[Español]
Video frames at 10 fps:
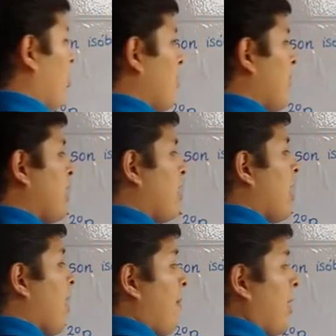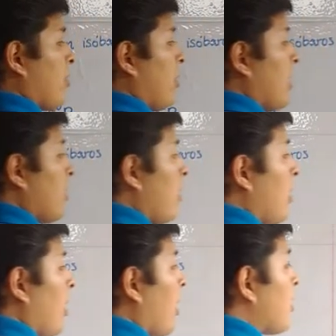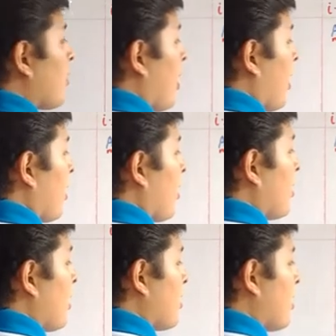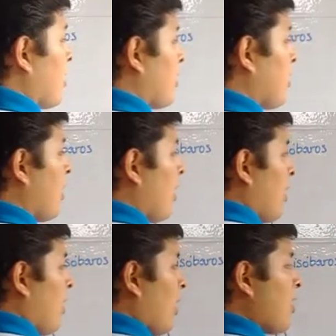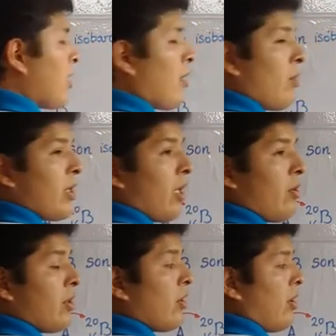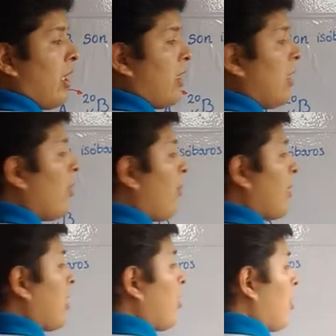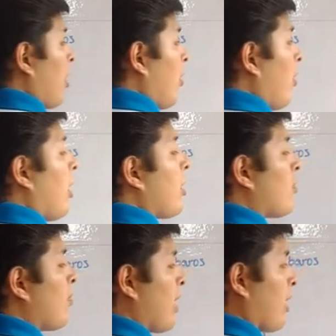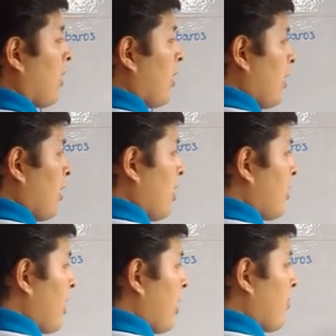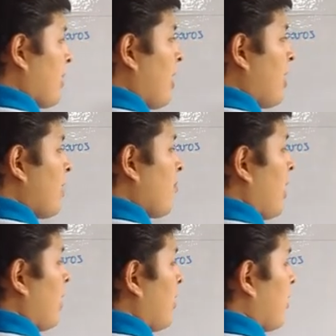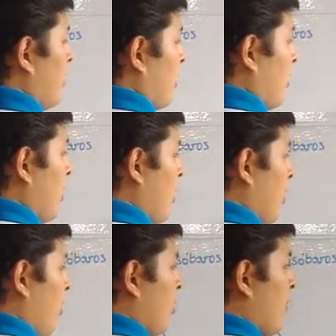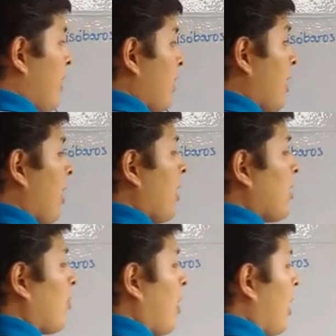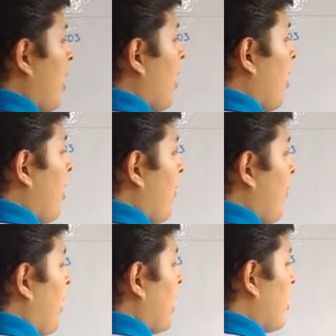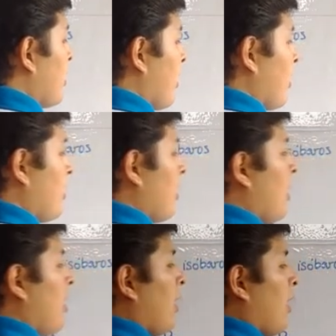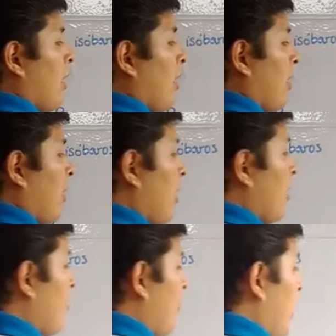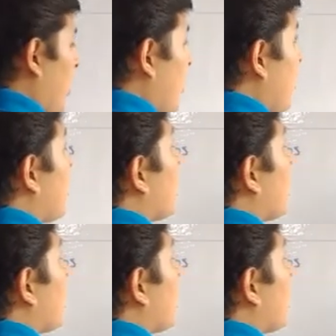Dos veces A menos 10 es igual a 16. Este, como está con signo negativo, pasa al otro lado a sumar. 16 más 10, 26. dos veces A es igual a 26. ¿Qué nos piden?